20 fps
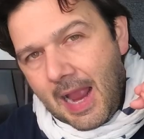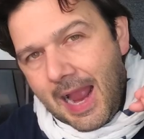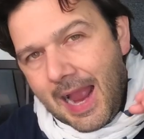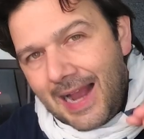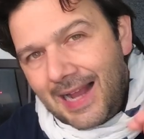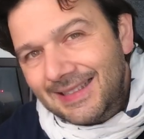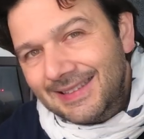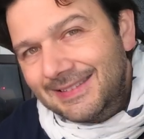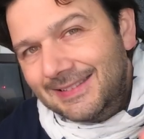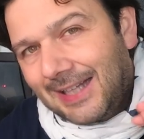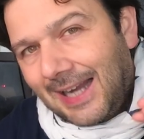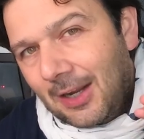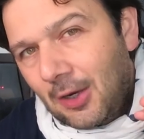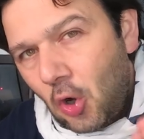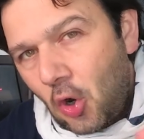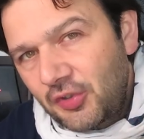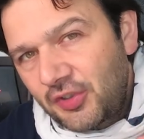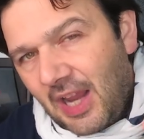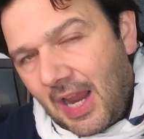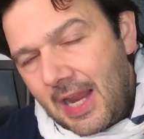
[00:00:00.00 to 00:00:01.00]
Altra
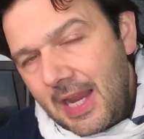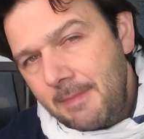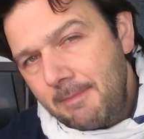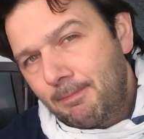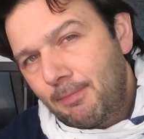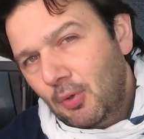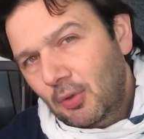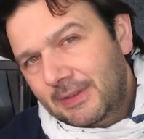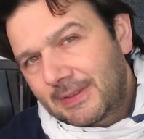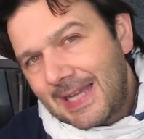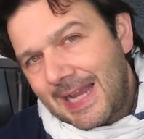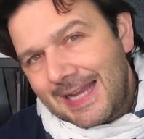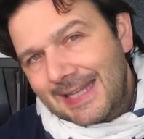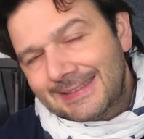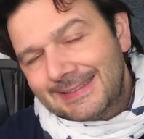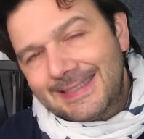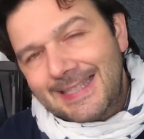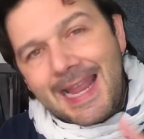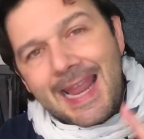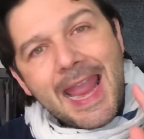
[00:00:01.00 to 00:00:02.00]
cosa
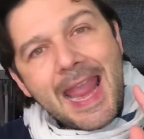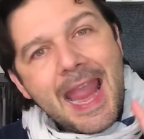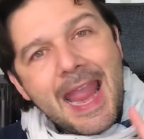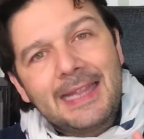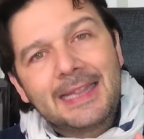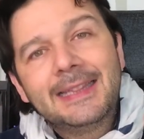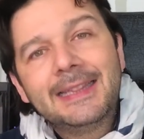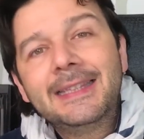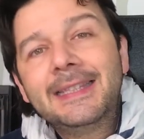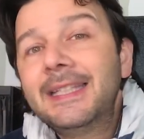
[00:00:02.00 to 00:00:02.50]
importante è